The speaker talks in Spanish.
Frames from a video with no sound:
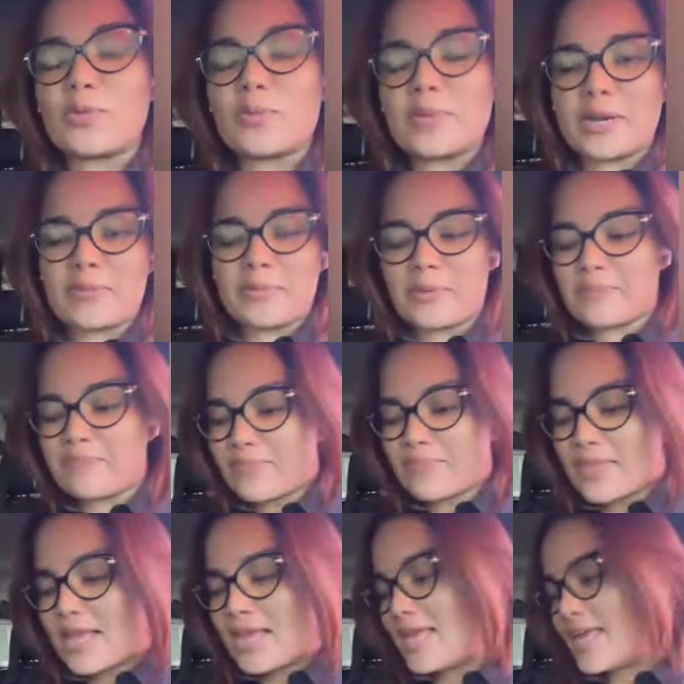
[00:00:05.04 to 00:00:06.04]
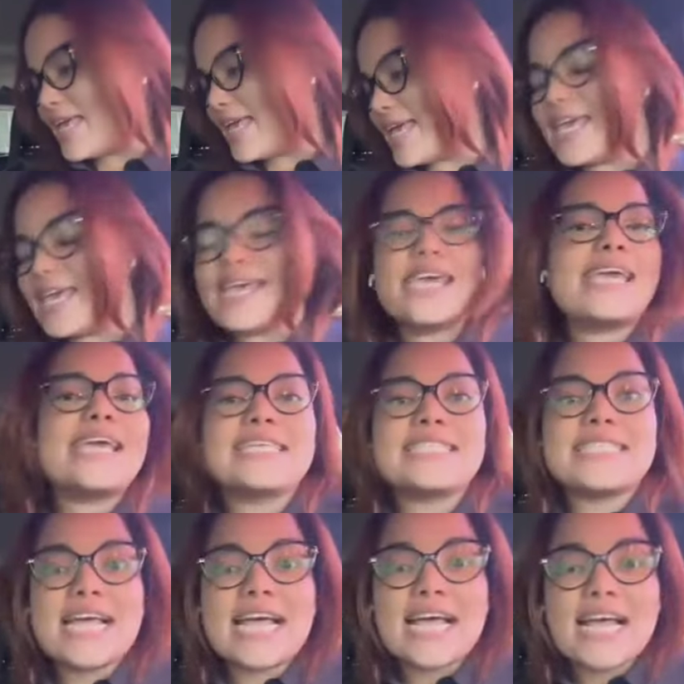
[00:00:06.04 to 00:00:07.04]
mírenme. Eh, en
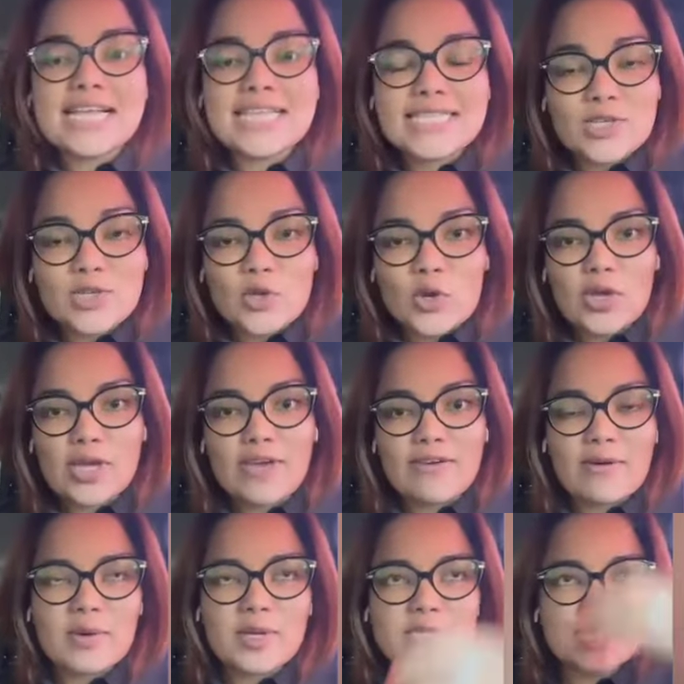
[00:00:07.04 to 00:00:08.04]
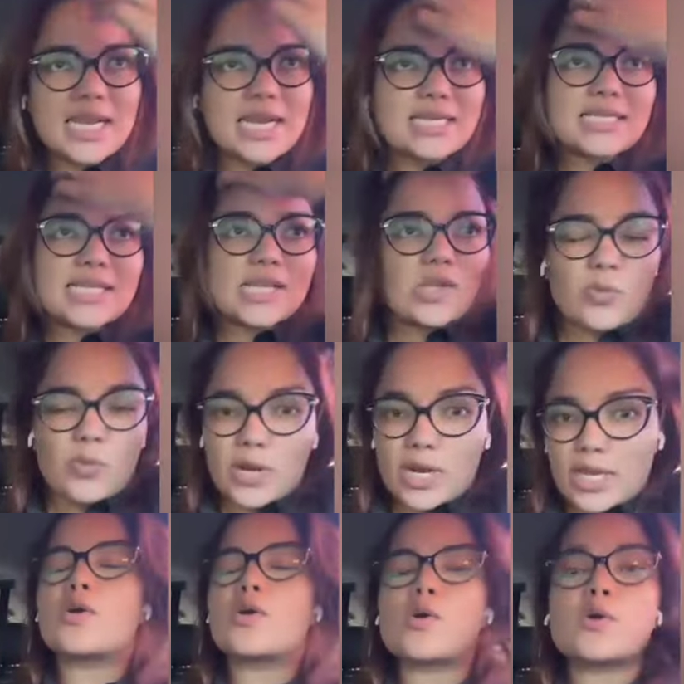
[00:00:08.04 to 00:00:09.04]
esta sección que vamos a estar haciendo por
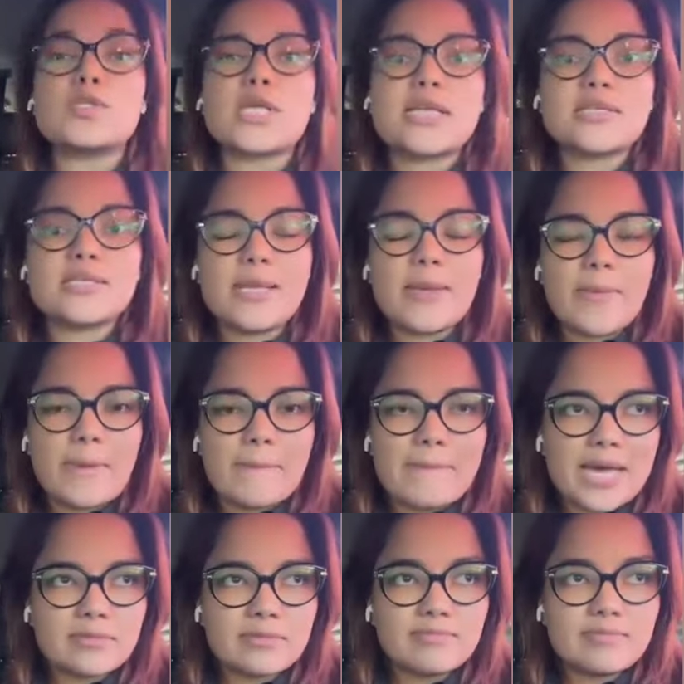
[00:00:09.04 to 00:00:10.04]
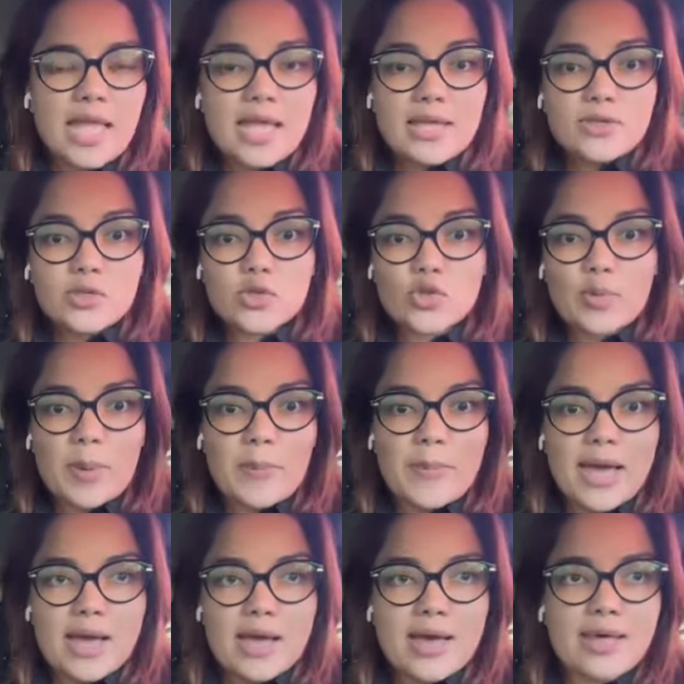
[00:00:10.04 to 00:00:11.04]
aquí, cosas de mamá. Yo soy
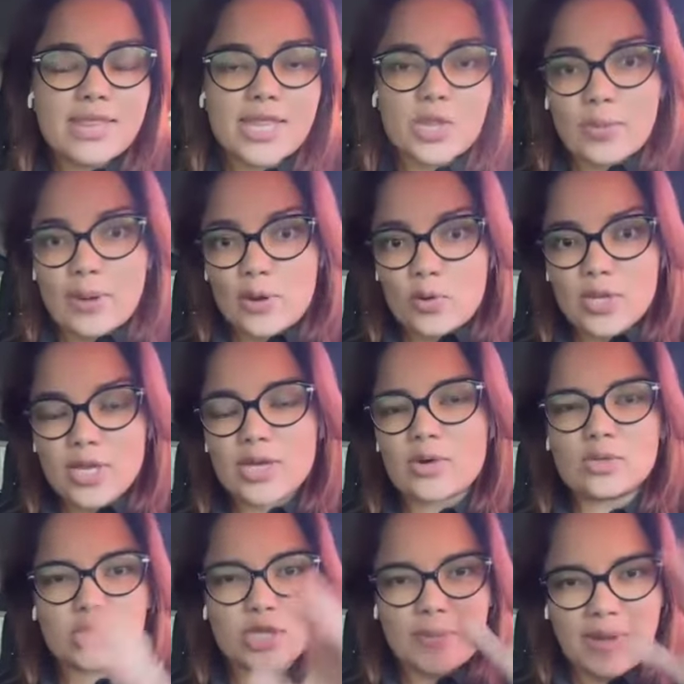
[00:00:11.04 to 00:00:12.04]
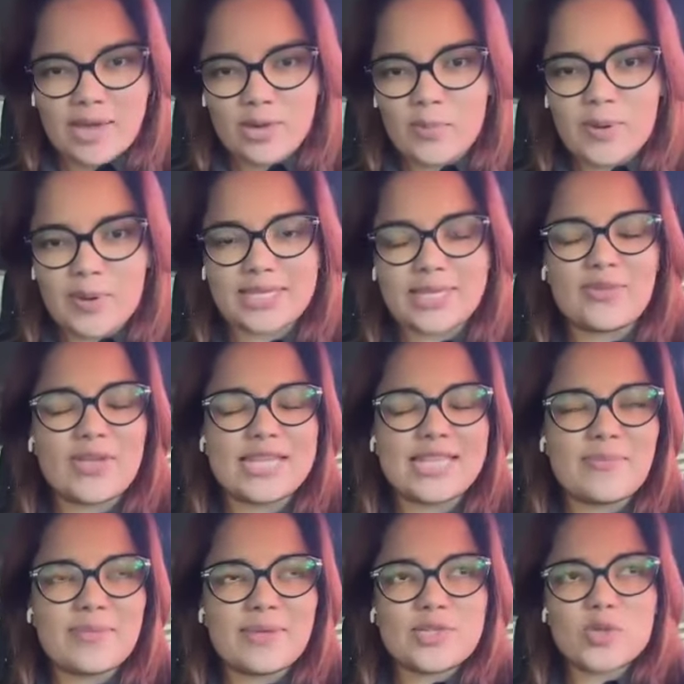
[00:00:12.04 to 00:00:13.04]
mamá de dos varones, quiero que ustedes me vayan compartiendo ahí
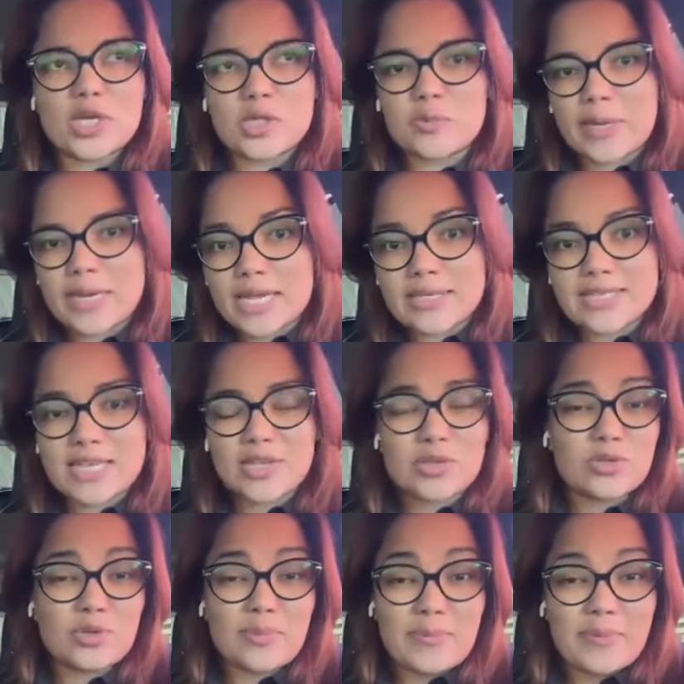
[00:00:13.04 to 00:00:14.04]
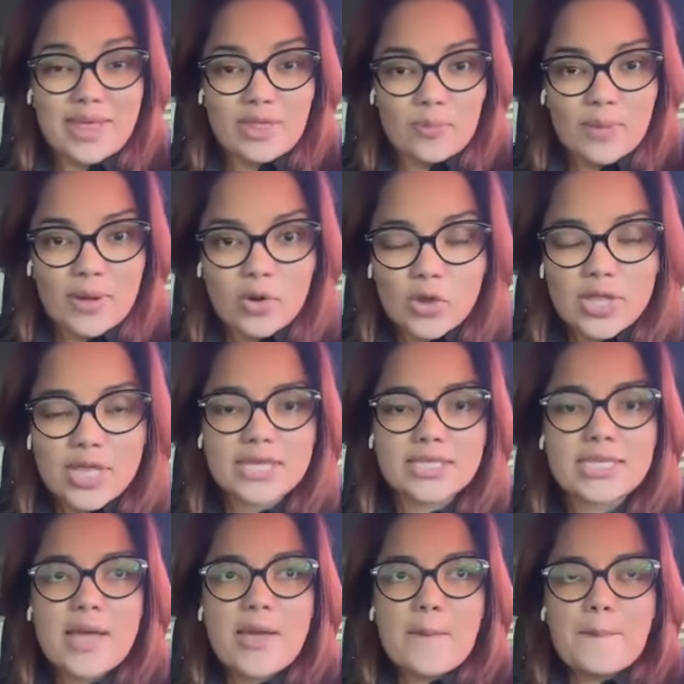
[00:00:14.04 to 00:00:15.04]
también sus experiencias. Yo soy mamá de dos
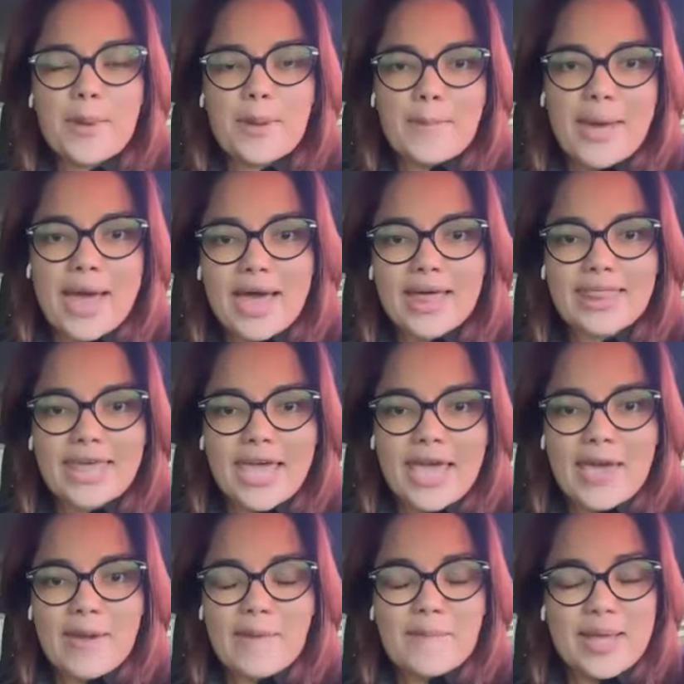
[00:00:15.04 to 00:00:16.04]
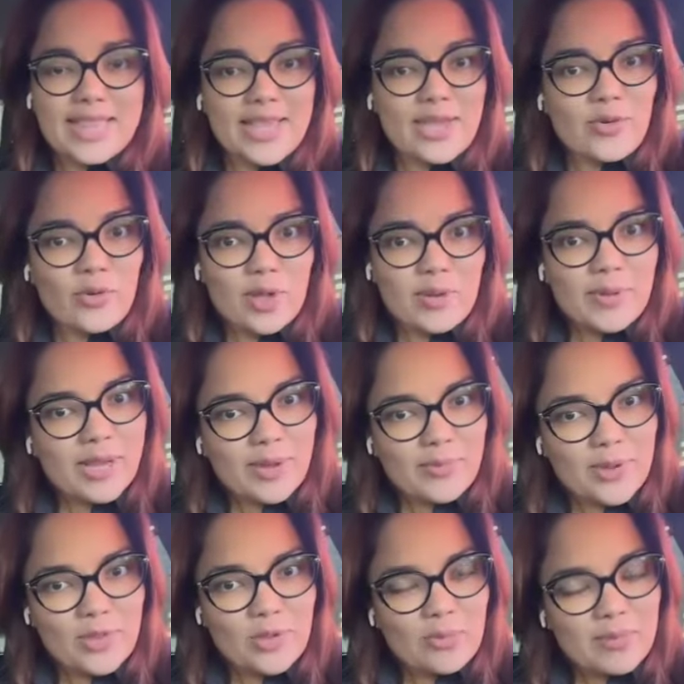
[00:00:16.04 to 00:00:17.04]
varones, mamá de Mateo, él me
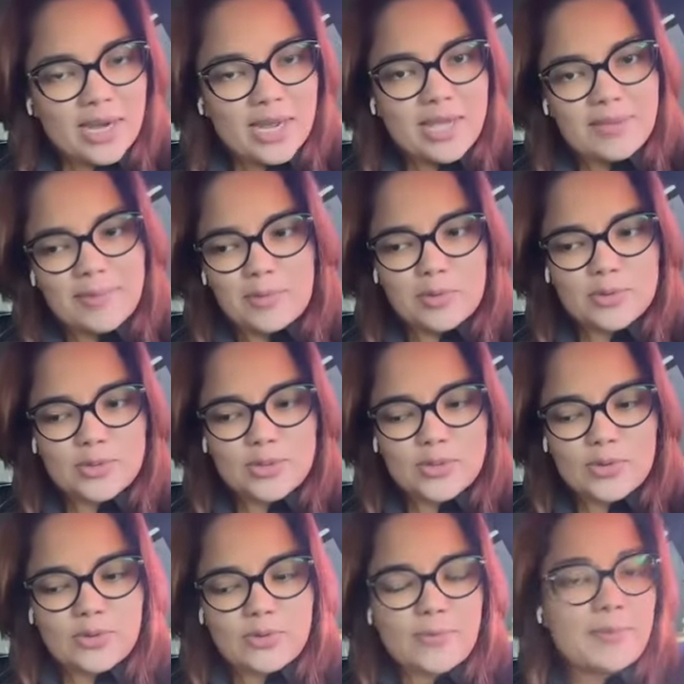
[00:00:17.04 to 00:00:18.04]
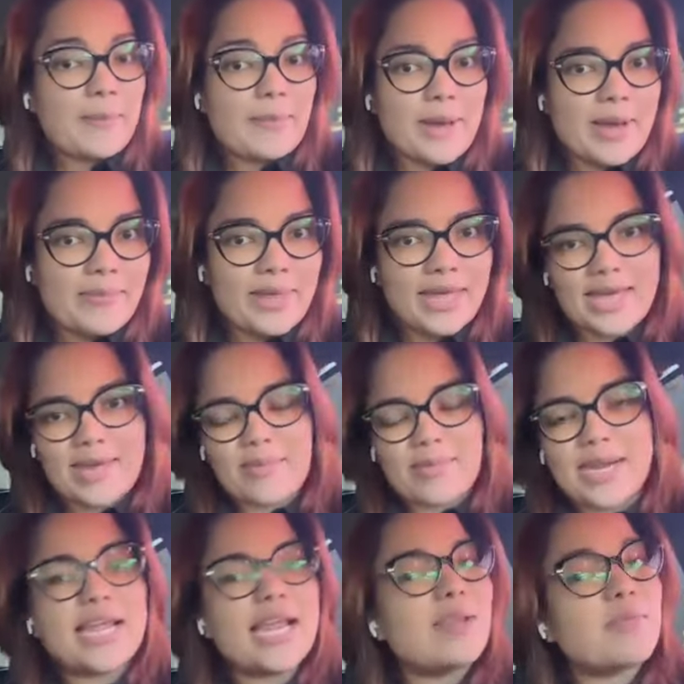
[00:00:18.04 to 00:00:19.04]
cambió el nombre y me puso mamá, me dejé
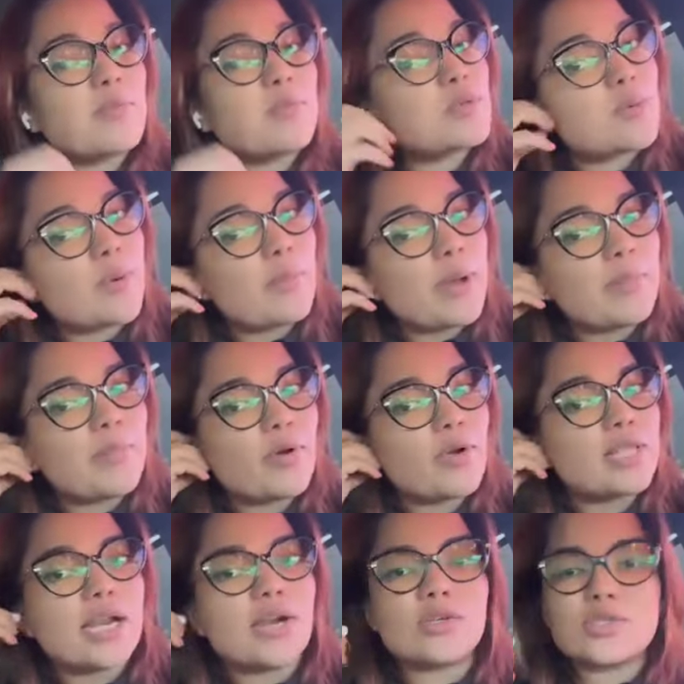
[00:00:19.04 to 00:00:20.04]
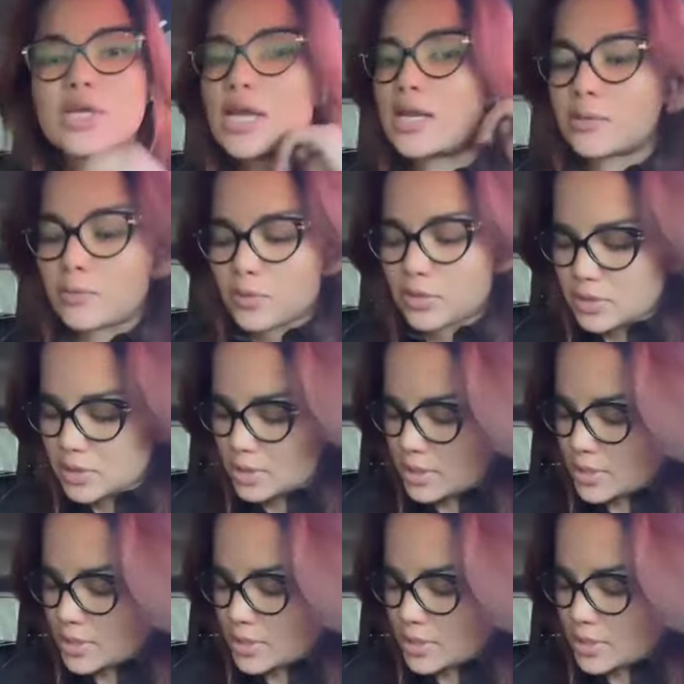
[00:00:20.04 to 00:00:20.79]
llamar Ariel y me puso mamá. Me voy a quitar los AirPods,